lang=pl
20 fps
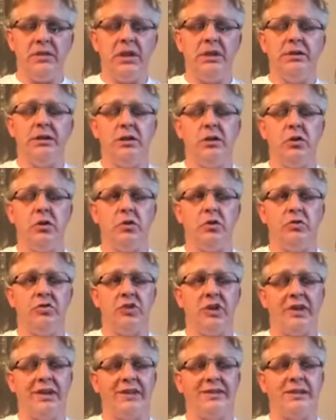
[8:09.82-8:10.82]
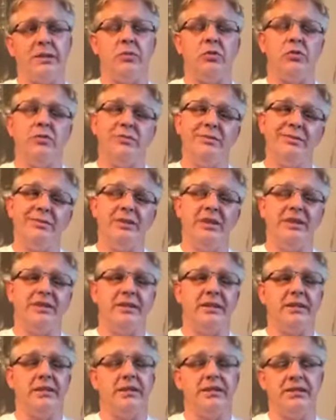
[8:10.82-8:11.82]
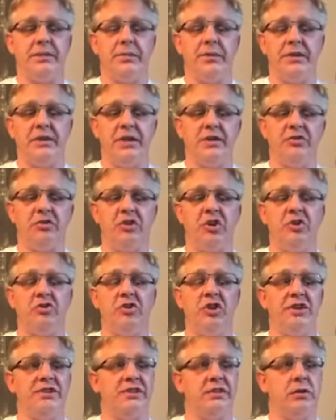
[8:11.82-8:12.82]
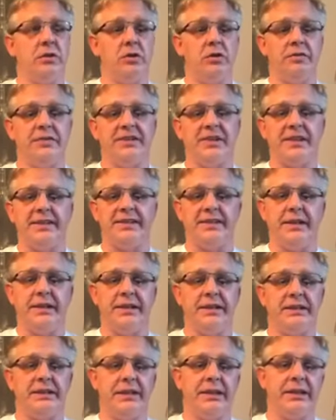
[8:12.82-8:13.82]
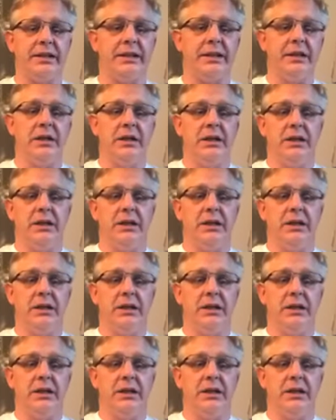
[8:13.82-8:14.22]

tych jonów żelaza, bo nie, za, nie, za, nie wszędzie jest to wskazane, tak?